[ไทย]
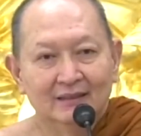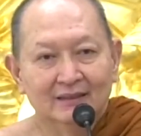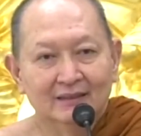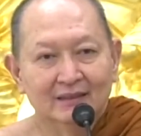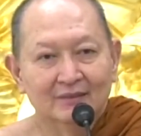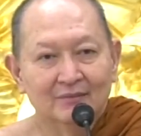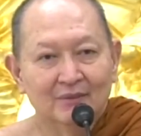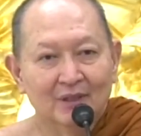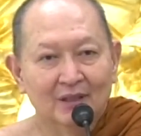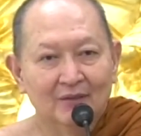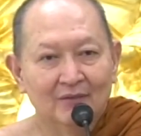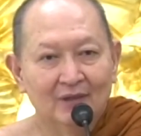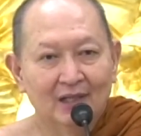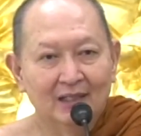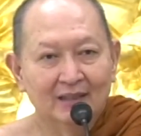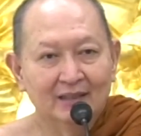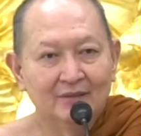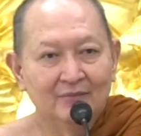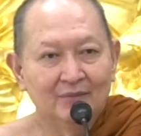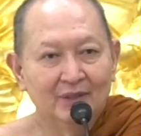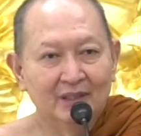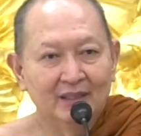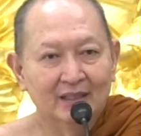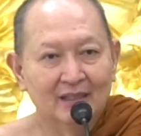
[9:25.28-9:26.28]
หรือสภาวะ
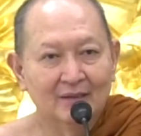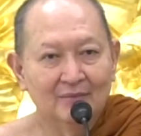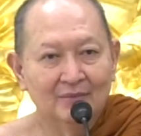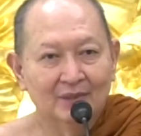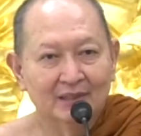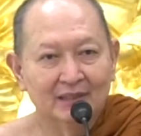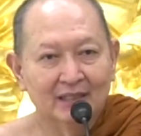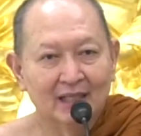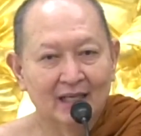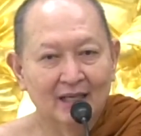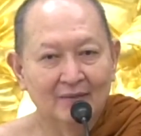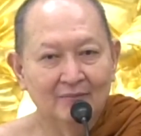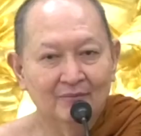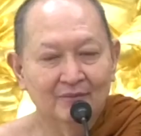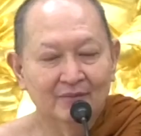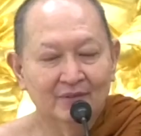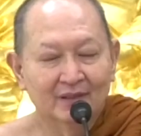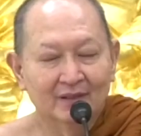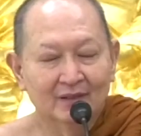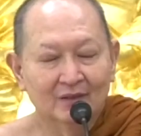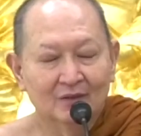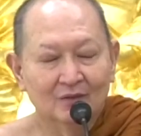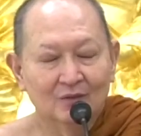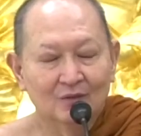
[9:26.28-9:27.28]
ที่เป็นนามธรรม
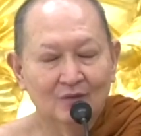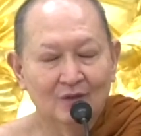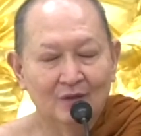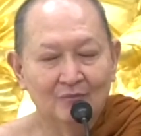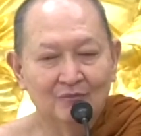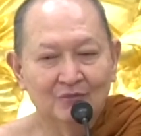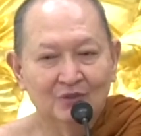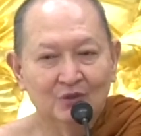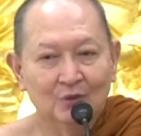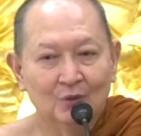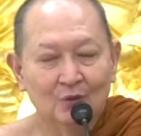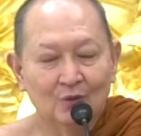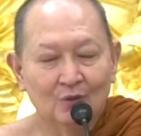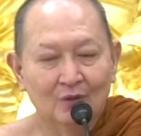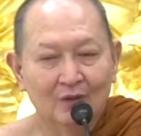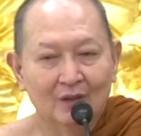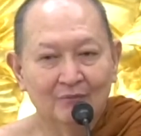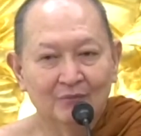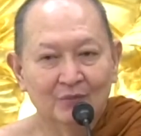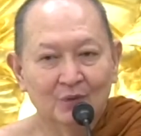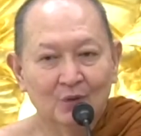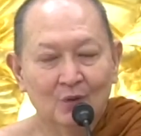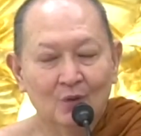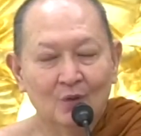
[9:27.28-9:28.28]
อย่างความสุขค
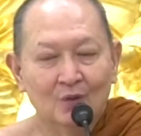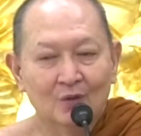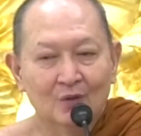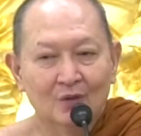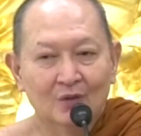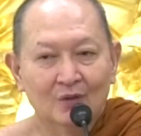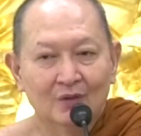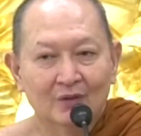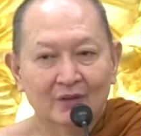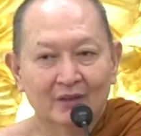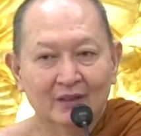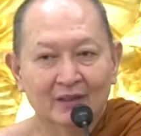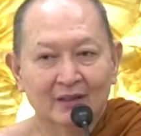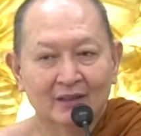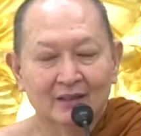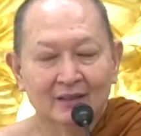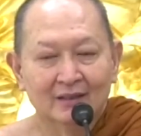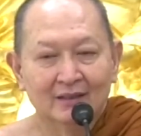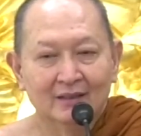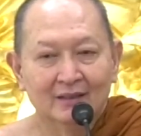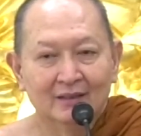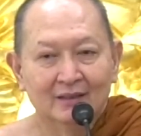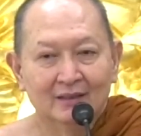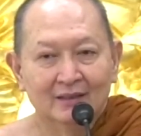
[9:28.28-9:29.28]
วามทุกข์
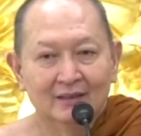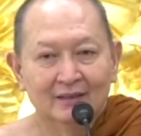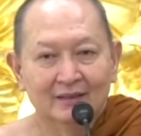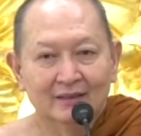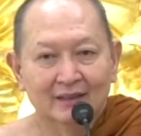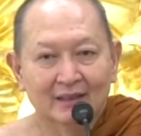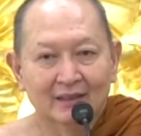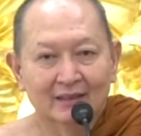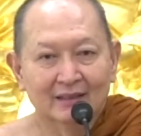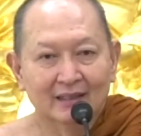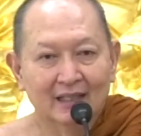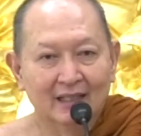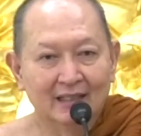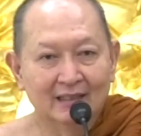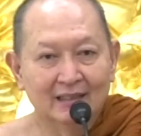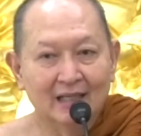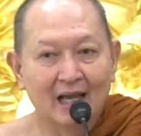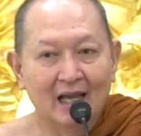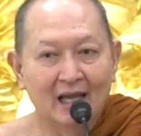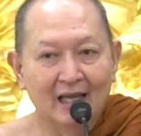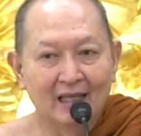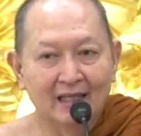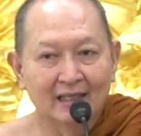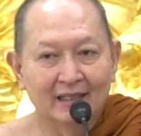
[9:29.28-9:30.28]
ใน
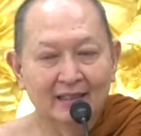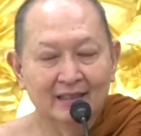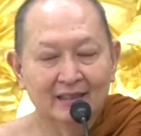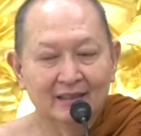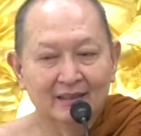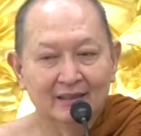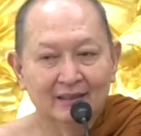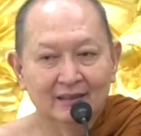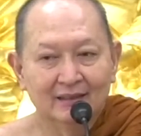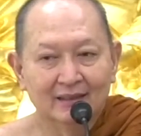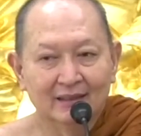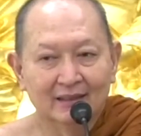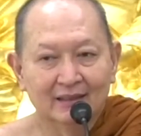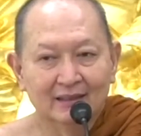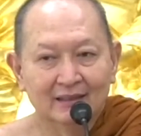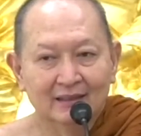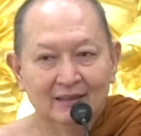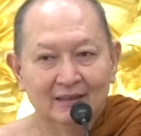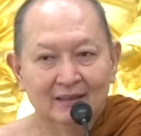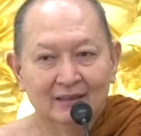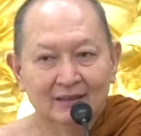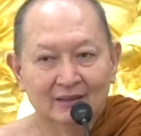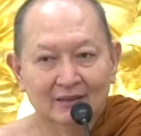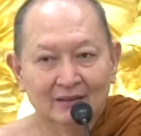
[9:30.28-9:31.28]
กาย
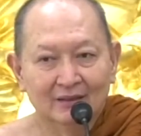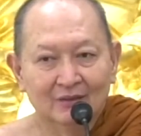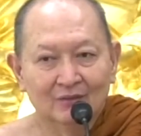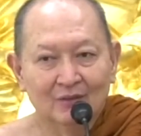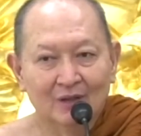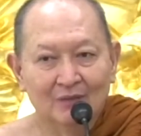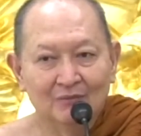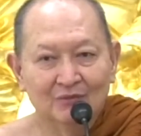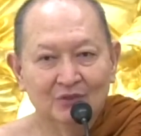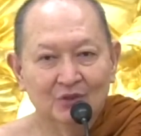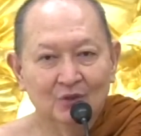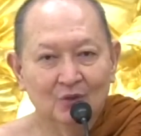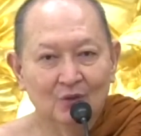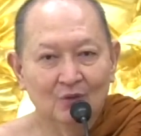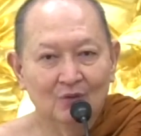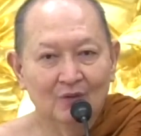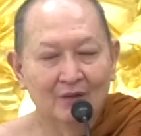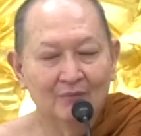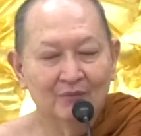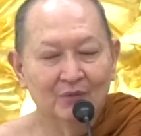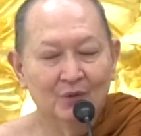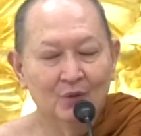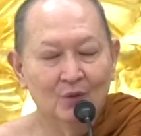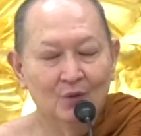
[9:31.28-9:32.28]
หรือความสุขค
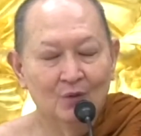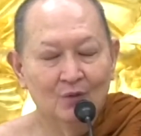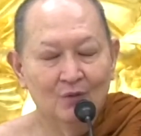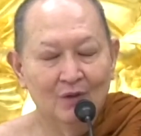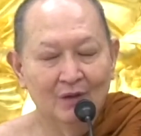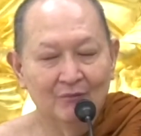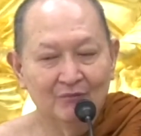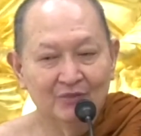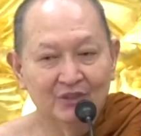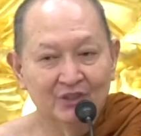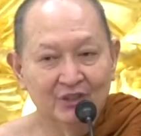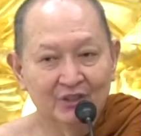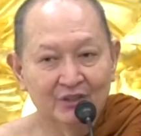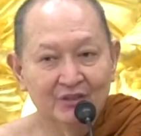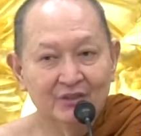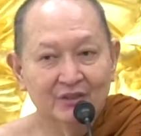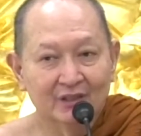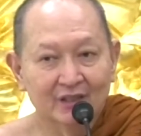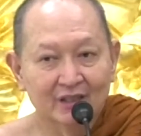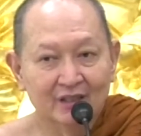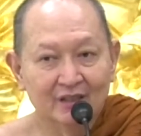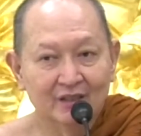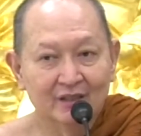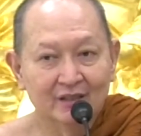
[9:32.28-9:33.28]
วามทุกข์ความเฉยเฉ
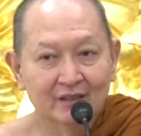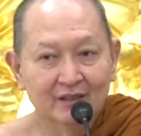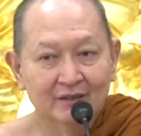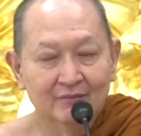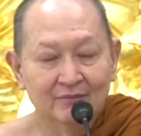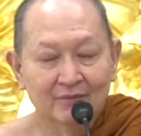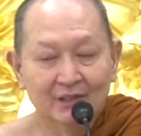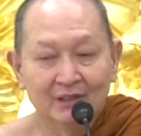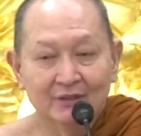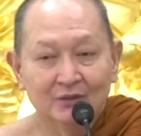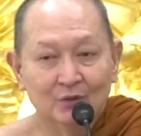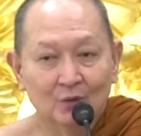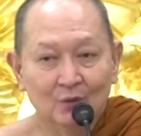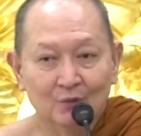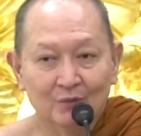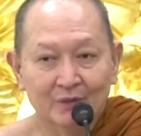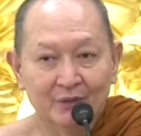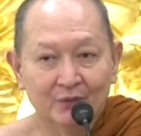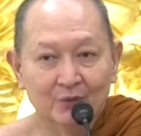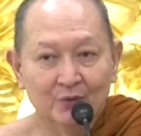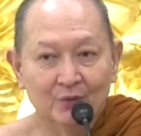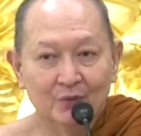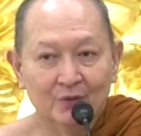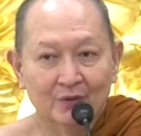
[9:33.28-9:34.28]
ยไม่สุข
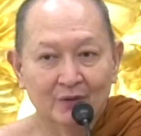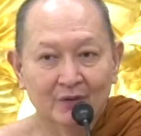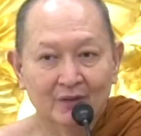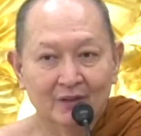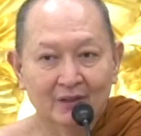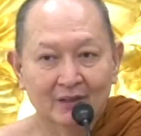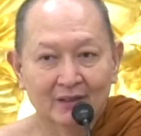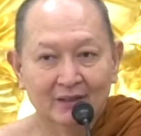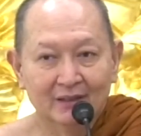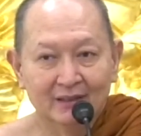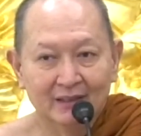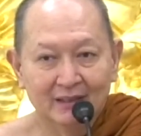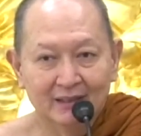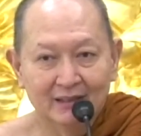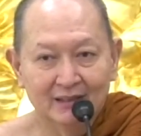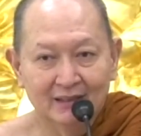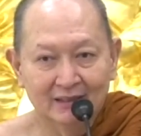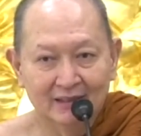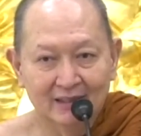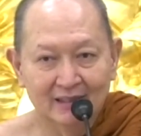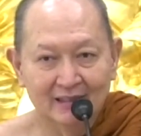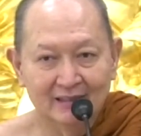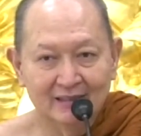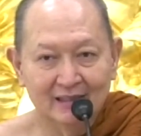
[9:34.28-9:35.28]
ไม่ทุกข์ที่
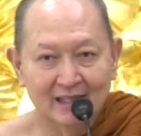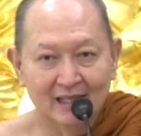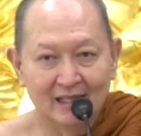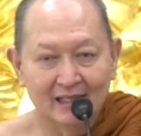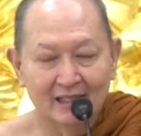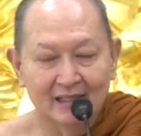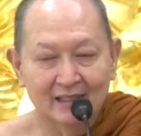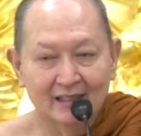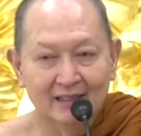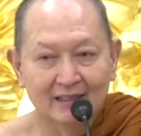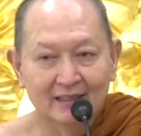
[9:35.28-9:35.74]
เกิดในใจ